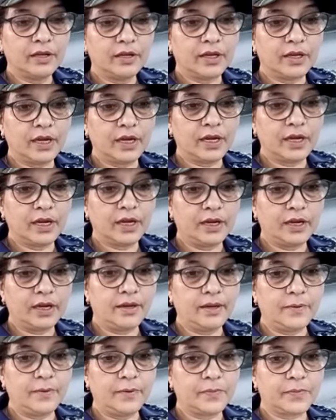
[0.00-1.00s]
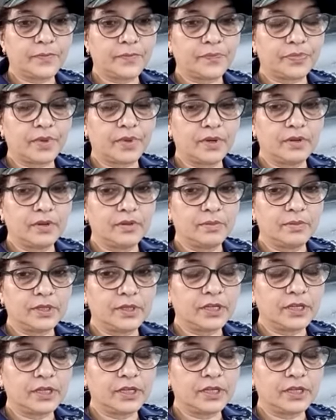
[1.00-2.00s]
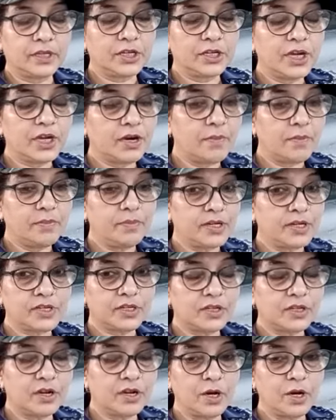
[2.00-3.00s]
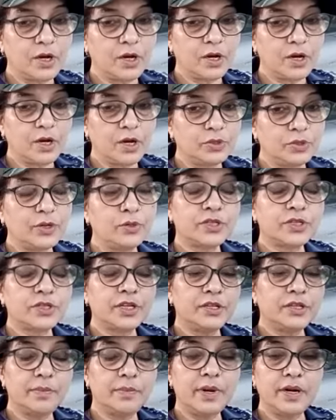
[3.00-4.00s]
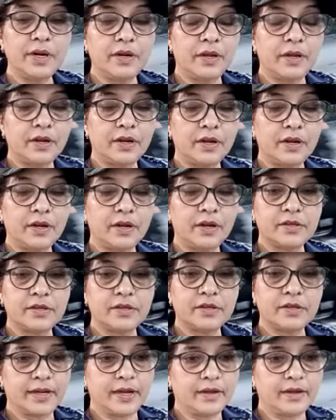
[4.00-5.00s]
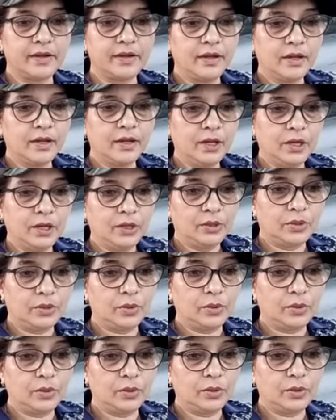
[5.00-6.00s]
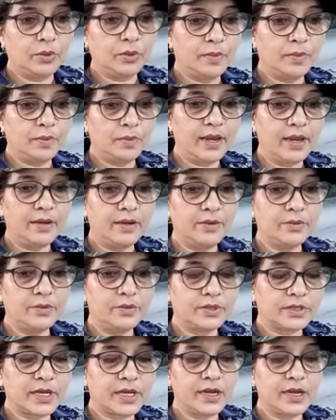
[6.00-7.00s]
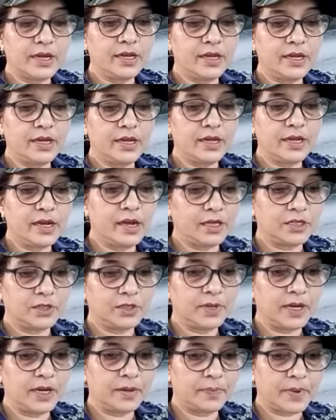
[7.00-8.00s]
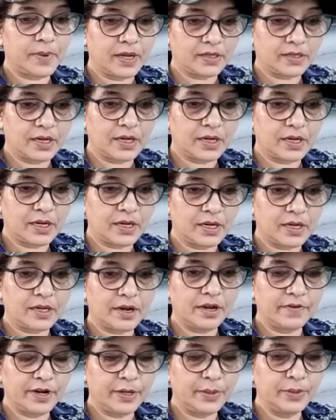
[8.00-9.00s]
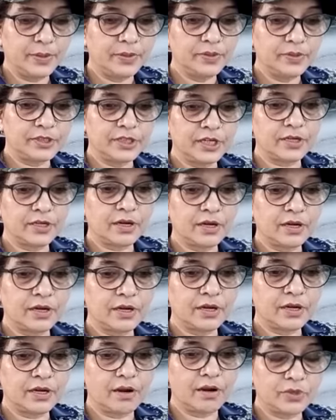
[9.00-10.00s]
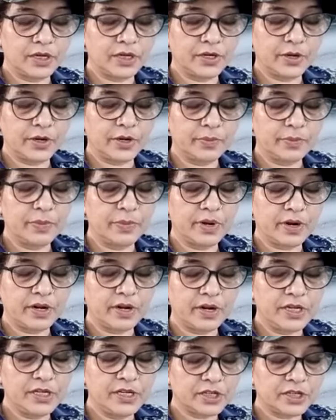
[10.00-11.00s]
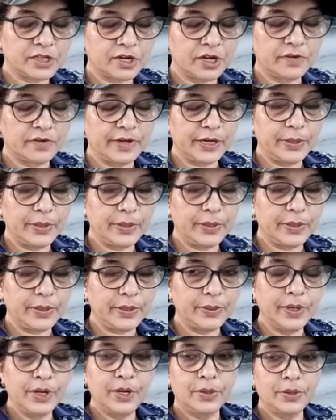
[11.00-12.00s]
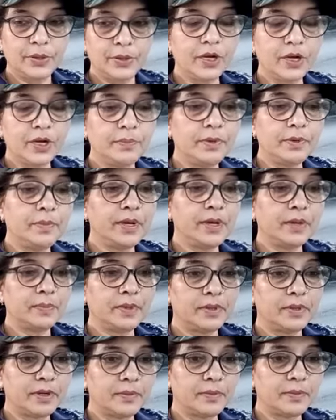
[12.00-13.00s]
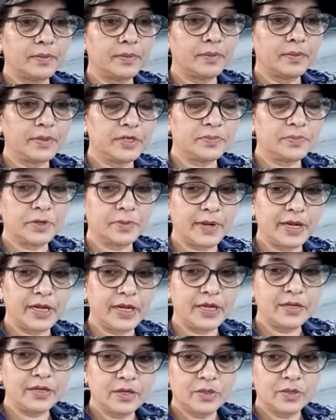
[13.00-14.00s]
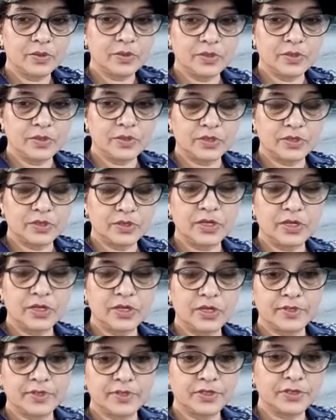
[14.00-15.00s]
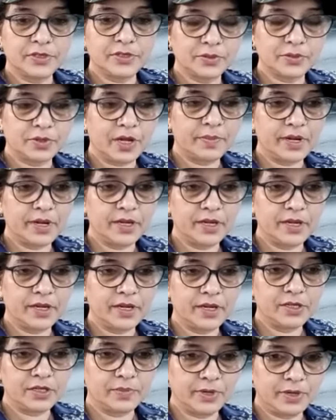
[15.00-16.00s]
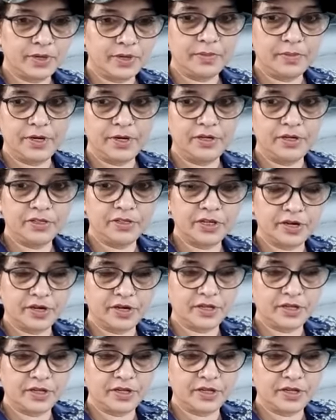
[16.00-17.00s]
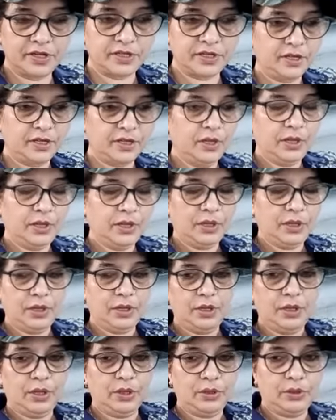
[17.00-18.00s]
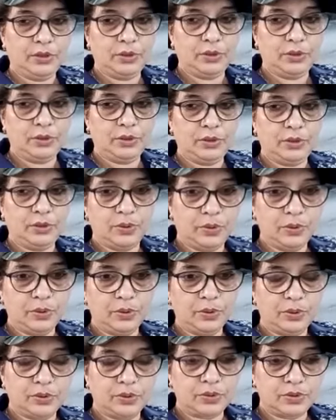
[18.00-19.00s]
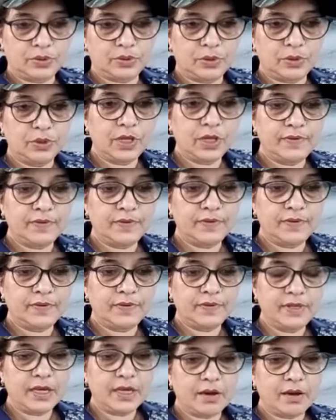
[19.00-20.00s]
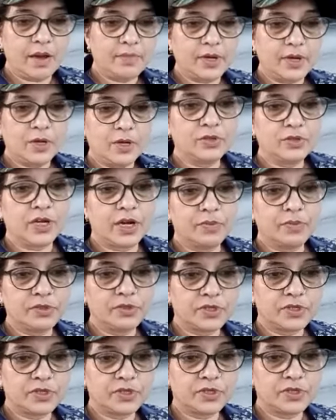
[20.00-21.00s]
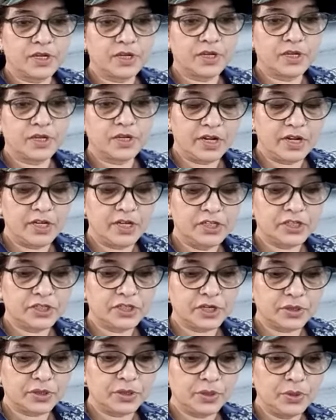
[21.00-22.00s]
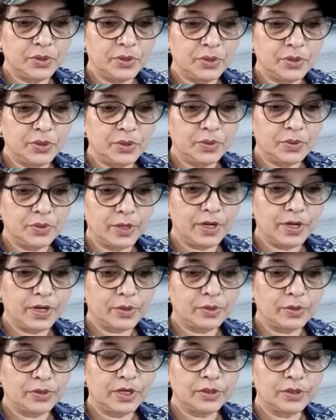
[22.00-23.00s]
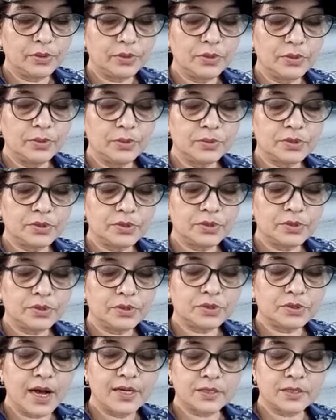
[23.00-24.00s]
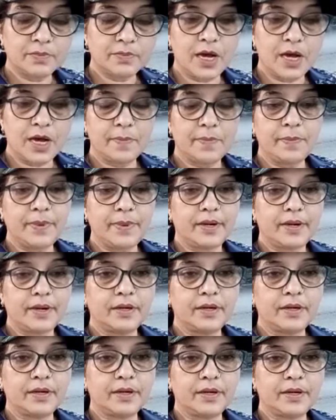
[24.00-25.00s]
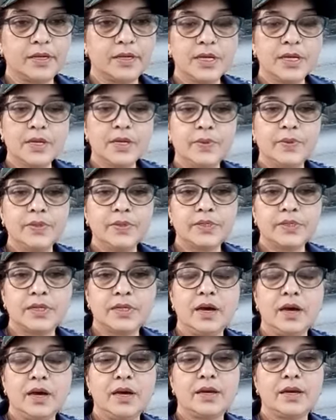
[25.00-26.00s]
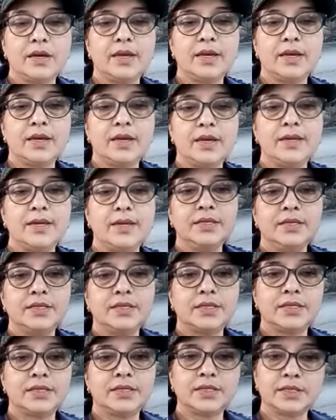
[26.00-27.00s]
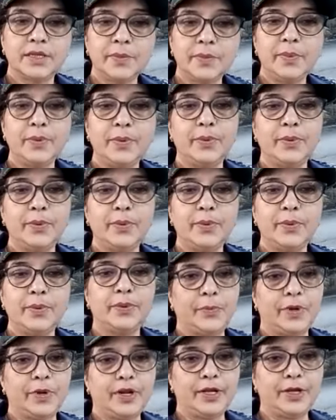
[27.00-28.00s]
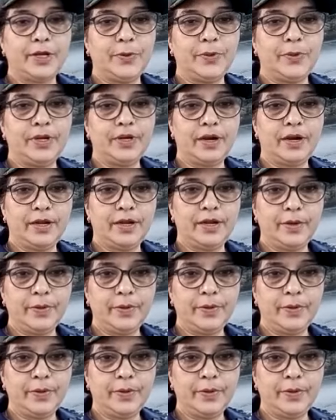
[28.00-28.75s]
कि मतलब कि ये काम मेरे साथ ना हो जाए एक उसके दिल में डर सा बैठ गया है तो मैं उसके लिए आज मैं प्रार्थना करने वाली हूँ ये कलाम उसके घर में मैं रिलीज करने वाली हूँ क्योंकि अभी मैं पंद्रह बीस मिनट पहले उसी का वॉइस मैसेज सुना मैंने जब मेरी मीटिंग चल रही थी तो खुदाबंद के कलाम के अनुसार मैं उसके घर में मैं रिलीज करती हूँ हाले खुदा तो आसमान पे बैठा उसकी आंखें सब लोगों के ऊपर लगी हुई है हाले